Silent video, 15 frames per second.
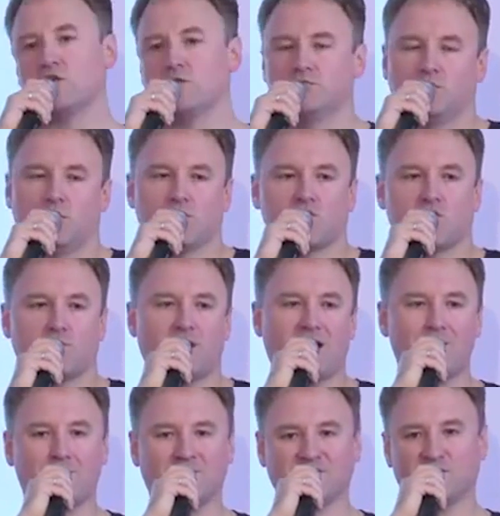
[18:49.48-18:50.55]
Jako osoba,
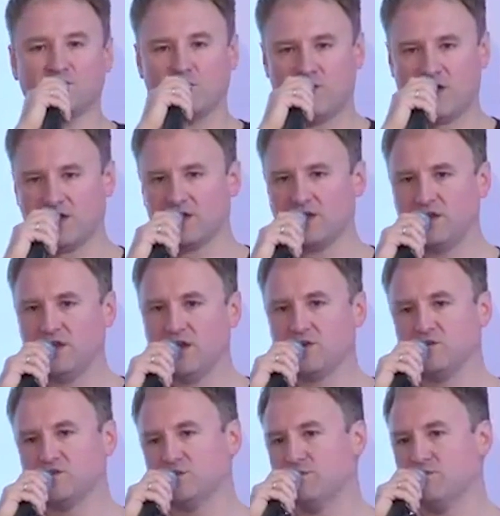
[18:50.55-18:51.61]
ambasador marki,
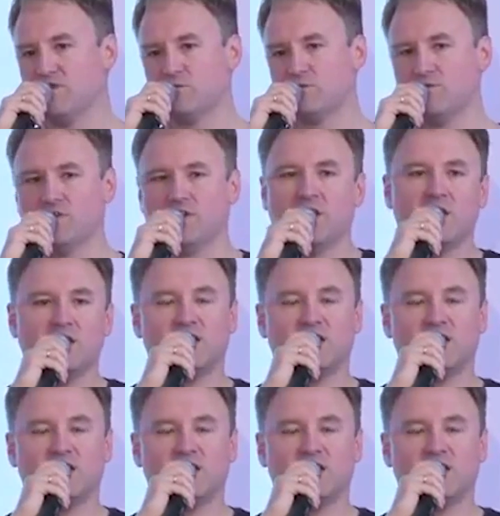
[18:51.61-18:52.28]
jako osoba, która mówi,